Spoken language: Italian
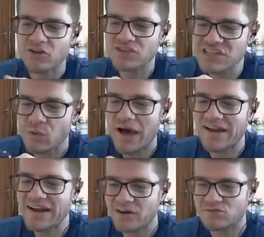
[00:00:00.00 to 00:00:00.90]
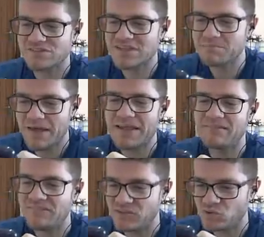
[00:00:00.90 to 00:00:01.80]
continuare la nostra bella
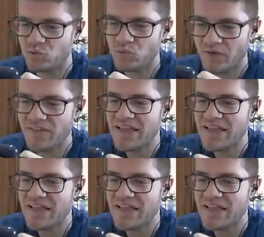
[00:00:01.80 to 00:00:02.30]
avventura.